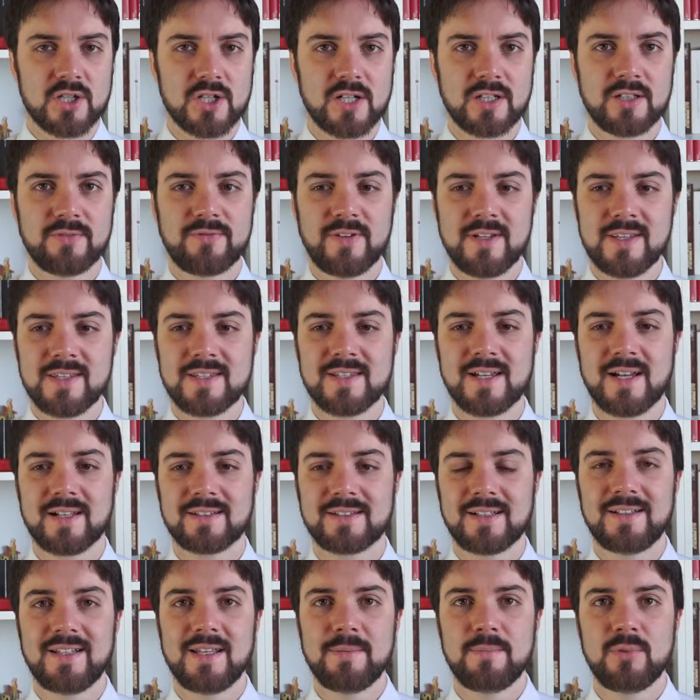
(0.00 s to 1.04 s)
cioè la
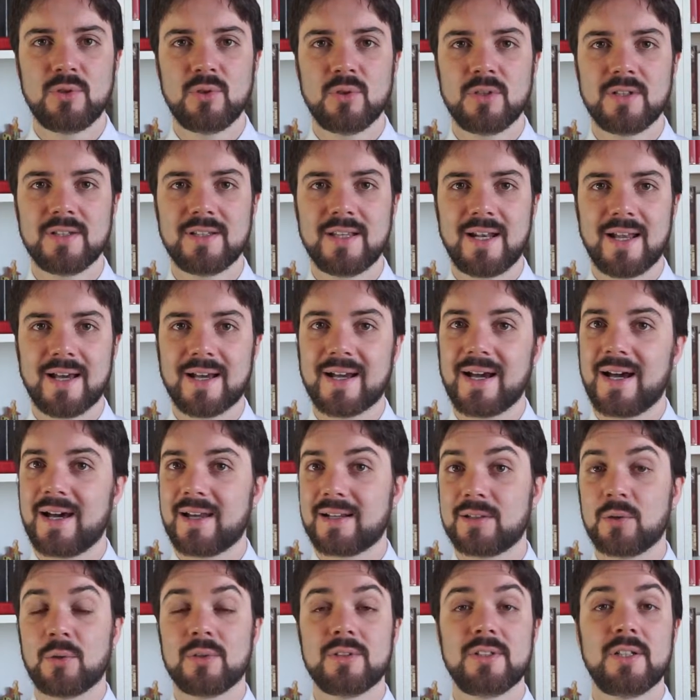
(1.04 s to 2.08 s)
differenziata, nei bidoni della
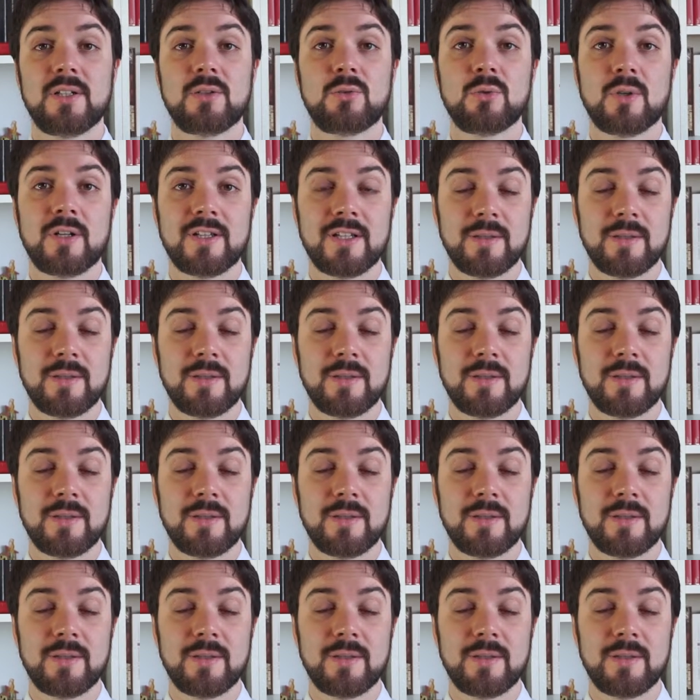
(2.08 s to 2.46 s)
carta o addirittura